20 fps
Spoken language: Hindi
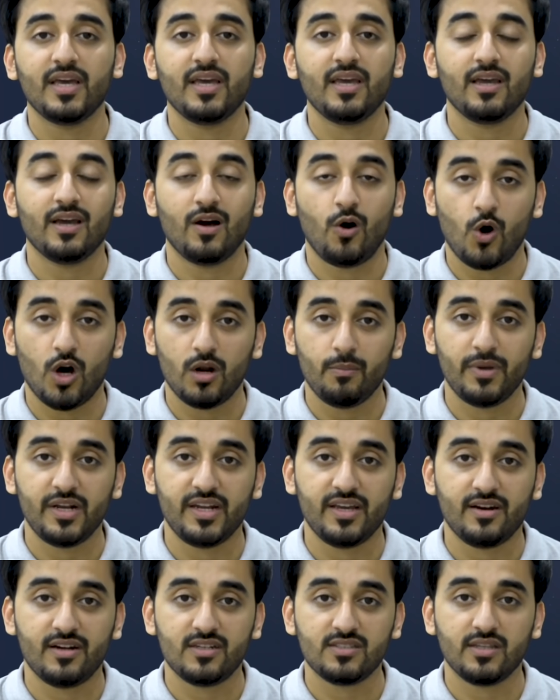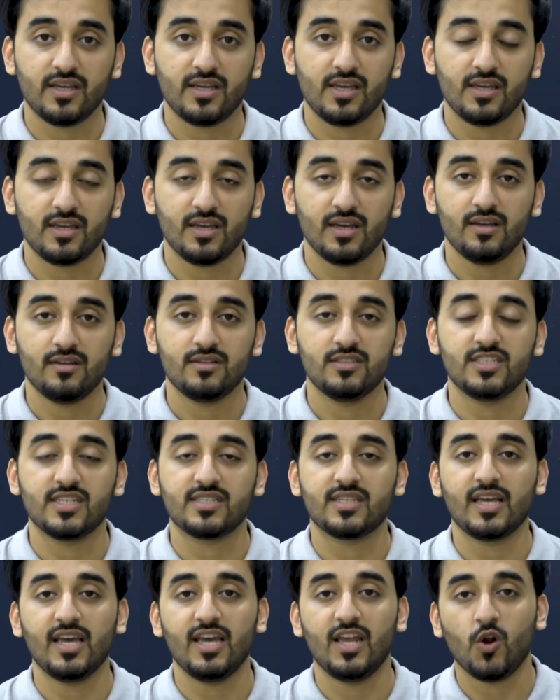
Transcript: बड़े और बिलियनर्स देखेंगे जैसे कि